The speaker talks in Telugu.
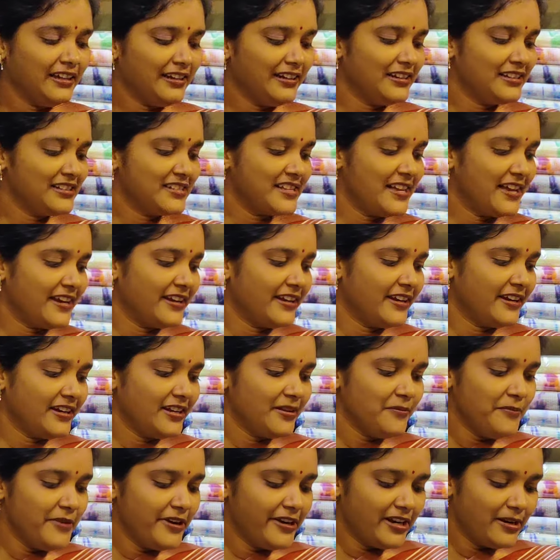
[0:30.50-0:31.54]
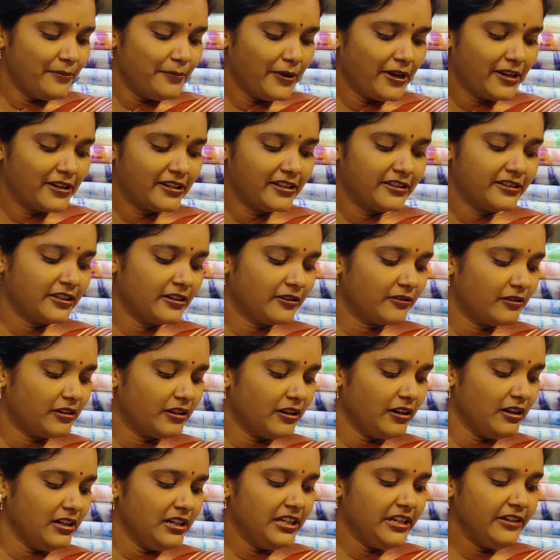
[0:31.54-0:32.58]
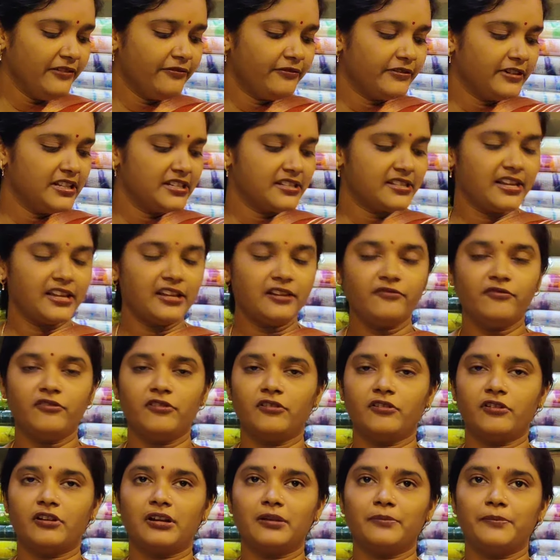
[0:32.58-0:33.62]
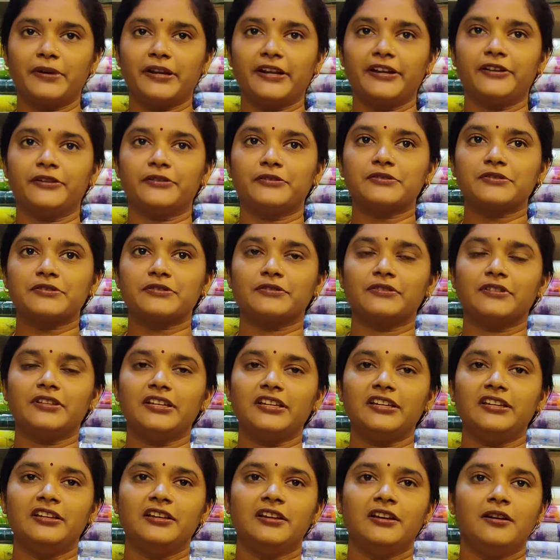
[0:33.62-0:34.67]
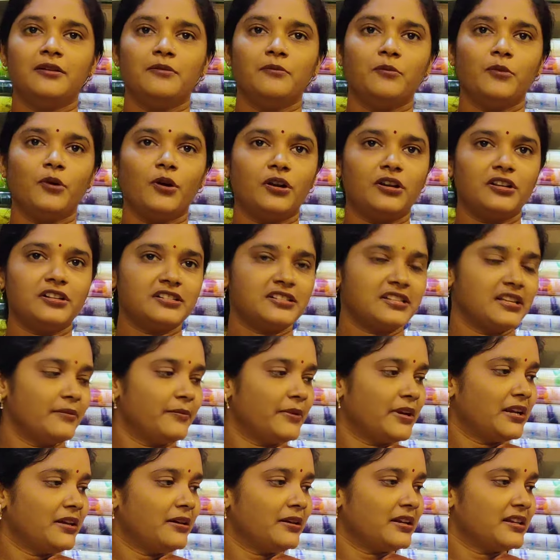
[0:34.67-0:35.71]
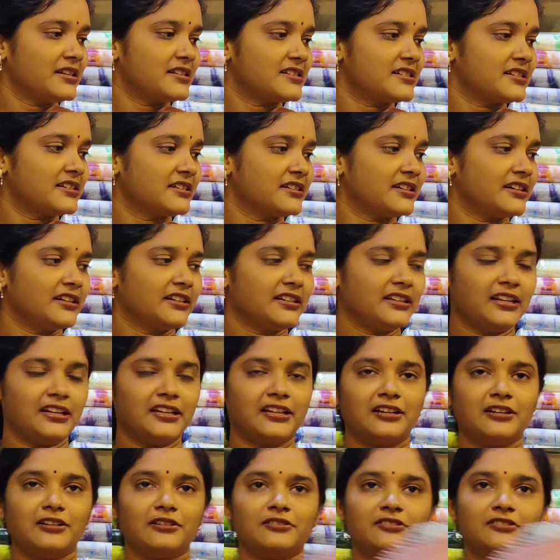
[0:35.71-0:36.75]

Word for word: కలర్ శారీ అండి మిడిల్ పార్ట్ అంతా కూడా లీఫ్ డిజైన్ ఫ్లోరల్ ప్రింట్ వస్తుంది బార్డర్స్ ఏమన్నా రస్టిక్ రెడ్ కలర్లో